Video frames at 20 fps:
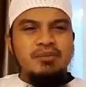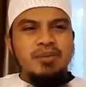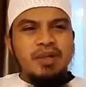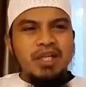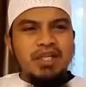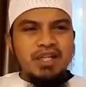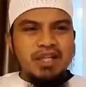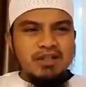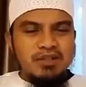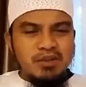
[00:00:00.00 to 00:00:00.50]

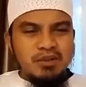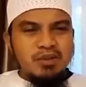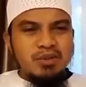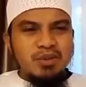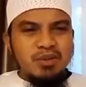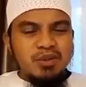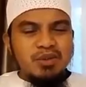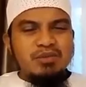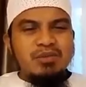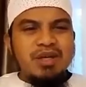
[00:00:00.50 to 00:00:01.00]
dicipratkan
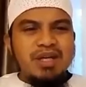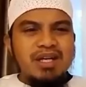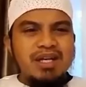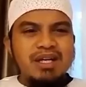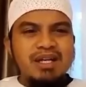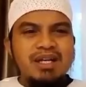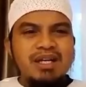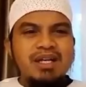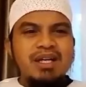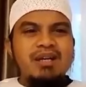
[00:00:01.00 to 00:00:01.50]
seluruh
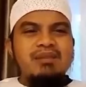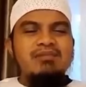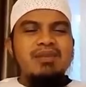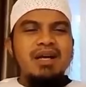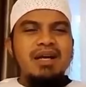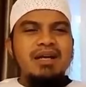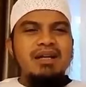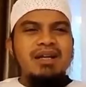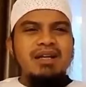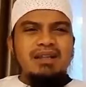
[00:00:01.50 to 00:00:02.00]
rumah.
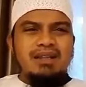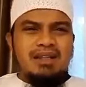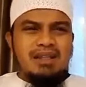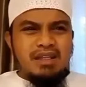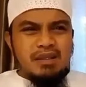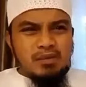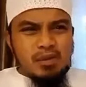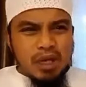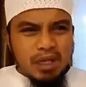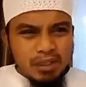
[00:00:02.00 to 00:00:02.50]
Maka nanti
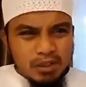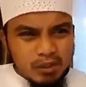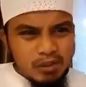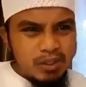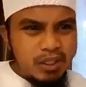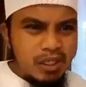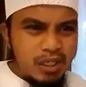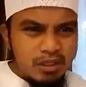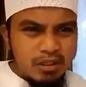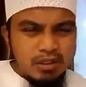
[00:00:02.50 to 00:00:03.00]
di
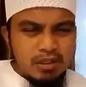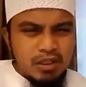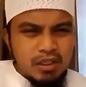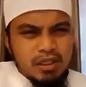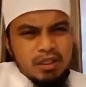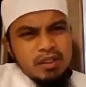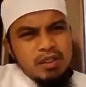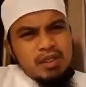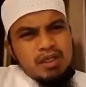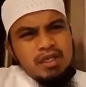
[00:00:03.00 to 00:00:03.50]
waktu yang Allah
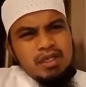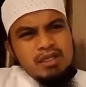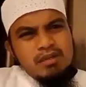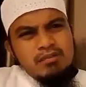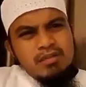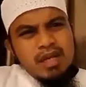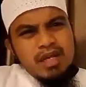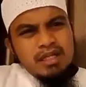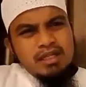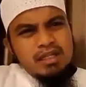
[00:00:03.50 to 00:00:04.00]
ridhoi,
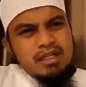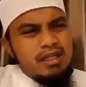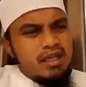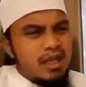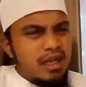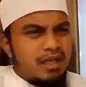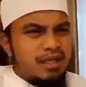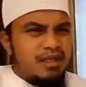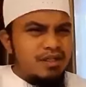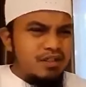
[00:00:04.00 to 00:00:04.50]
baik
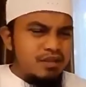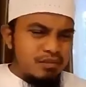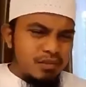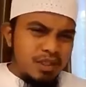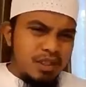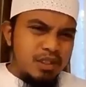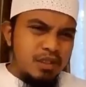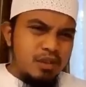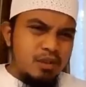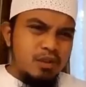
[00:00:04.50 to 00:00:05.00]
tiga hari,
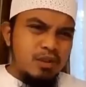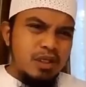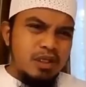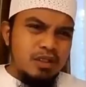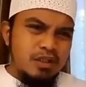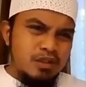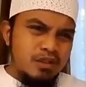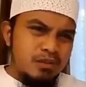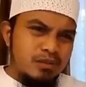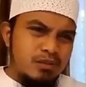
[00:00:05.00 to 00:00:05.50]
seminggu,
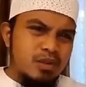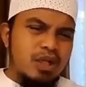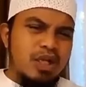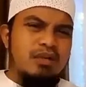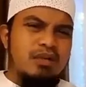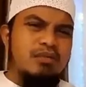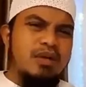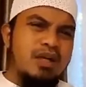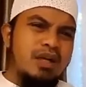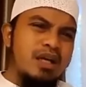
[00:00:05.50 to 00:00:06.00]
atau
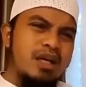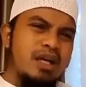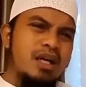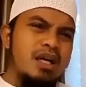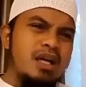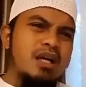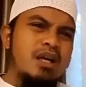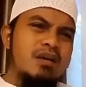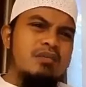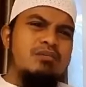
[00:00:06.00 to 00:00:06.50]
sebulan,
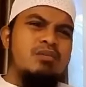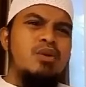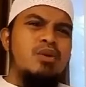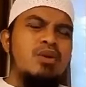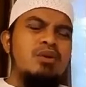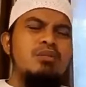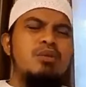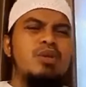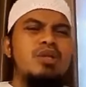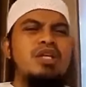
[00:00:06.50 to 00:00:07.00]
maka
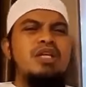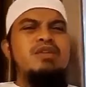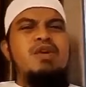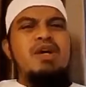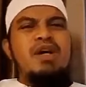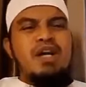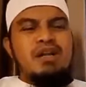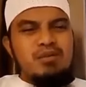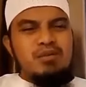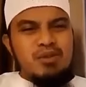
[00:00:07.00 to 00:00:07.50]
buhul-buhulnya itu
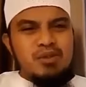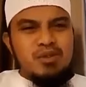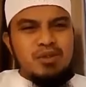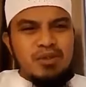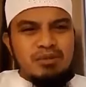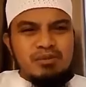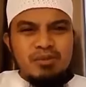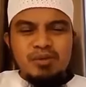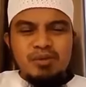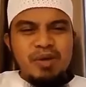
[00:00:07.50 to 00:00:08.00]
akan
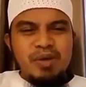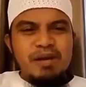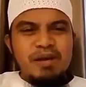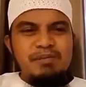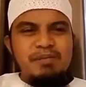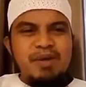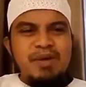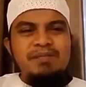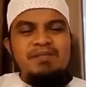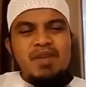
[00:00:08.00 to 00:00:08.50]
muncul. Berupa
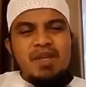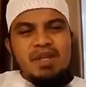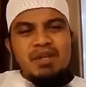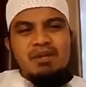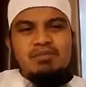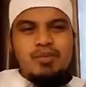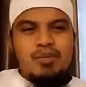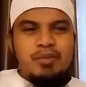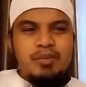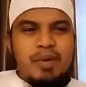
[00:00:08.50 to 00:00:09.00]
apa?
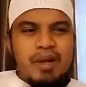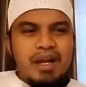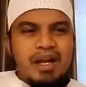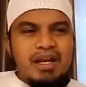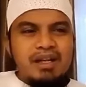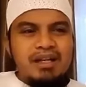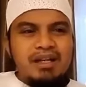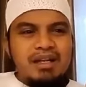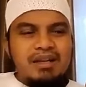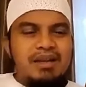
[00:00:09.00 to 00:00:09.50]
Berupa
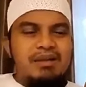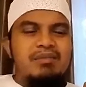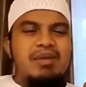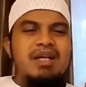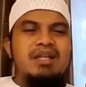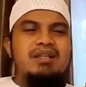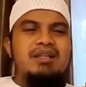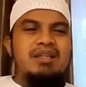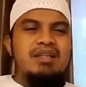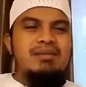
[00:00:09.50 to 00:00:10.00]
kadal yang
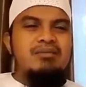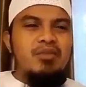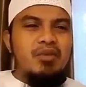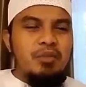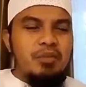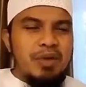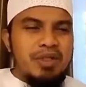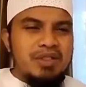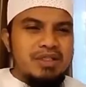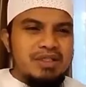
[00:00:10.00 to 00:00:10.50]
mati,
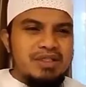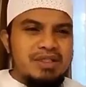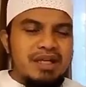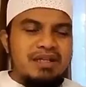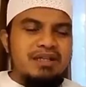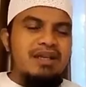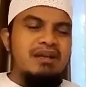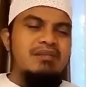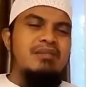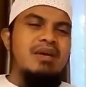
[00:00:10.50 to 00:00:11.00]
berupa
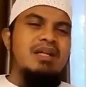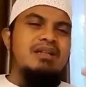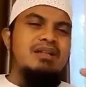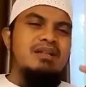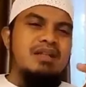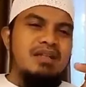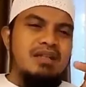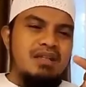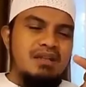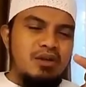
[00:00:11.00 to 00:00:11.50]
cicak yang
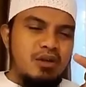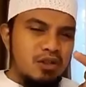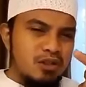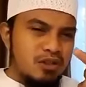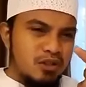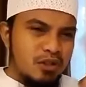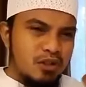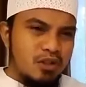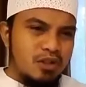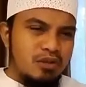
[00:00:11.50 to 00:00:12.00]
mati,
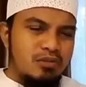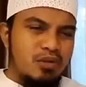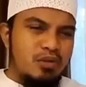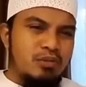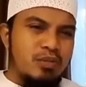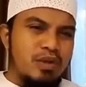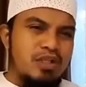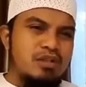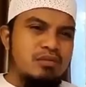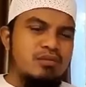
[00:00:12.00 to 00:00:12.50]
gosong,
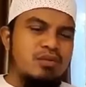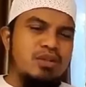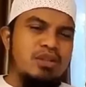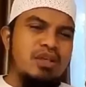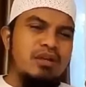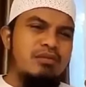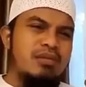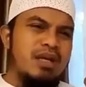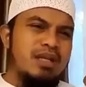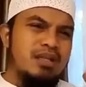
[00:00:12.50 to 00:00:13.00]
berupa
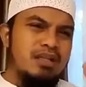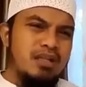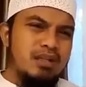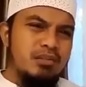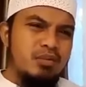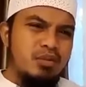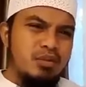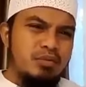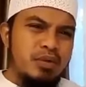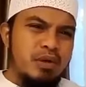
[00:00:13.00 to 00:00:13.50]
semut yang mati,
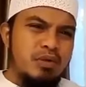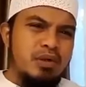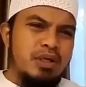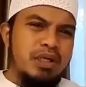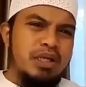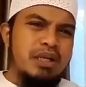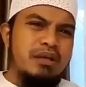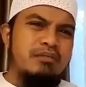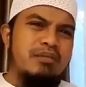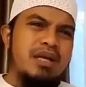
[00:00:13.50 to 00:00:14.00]
berupa
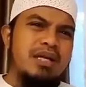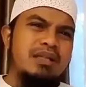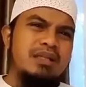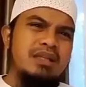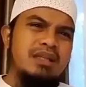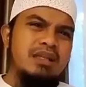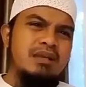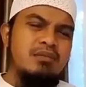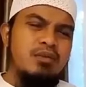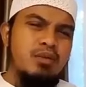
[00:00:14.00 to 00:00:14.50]
ular yang
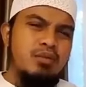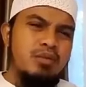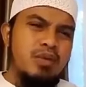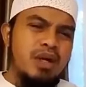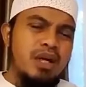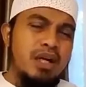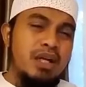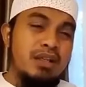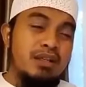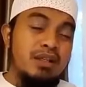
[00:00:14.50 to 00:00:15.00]
mati,
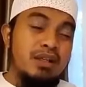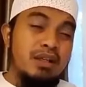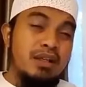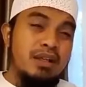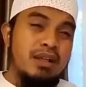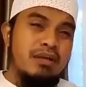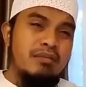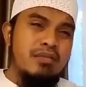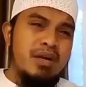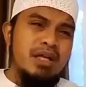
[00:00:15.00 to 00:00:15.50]
berupa
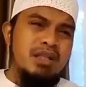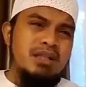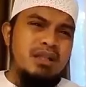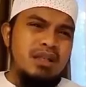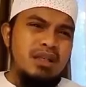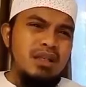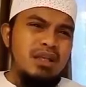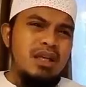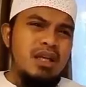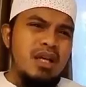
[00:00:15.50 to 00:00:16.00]
kalajengking yang
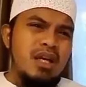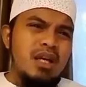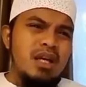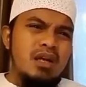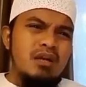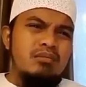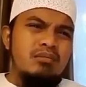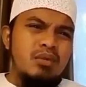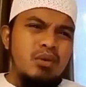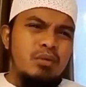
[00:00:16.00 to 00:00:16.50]
mati,
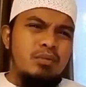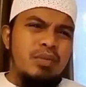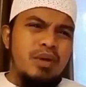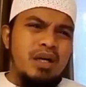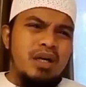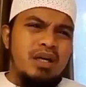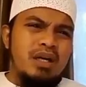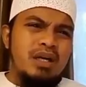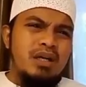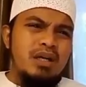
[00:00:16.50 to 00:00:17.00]

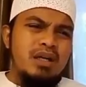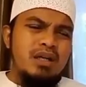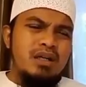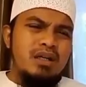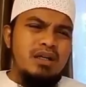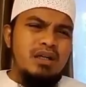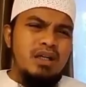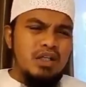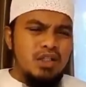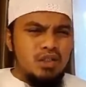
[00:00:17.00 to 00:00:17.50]
berupa
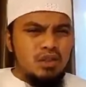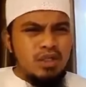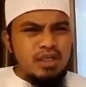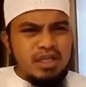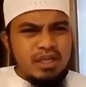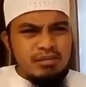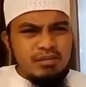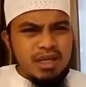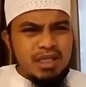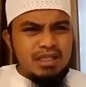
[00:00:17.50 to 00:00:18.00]
uh, kecoa
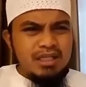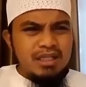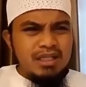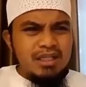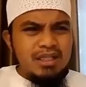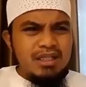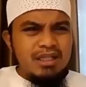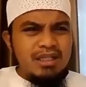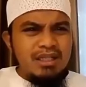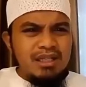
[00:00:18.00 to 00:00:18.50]
yang
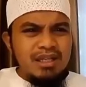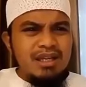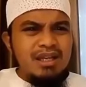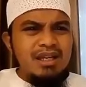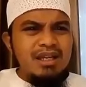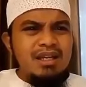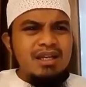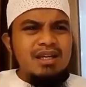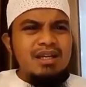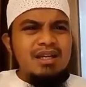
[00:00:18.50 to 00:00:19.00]
mati,
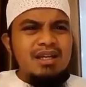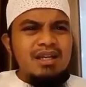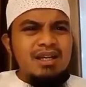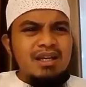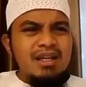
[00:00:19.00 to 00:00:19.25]
ya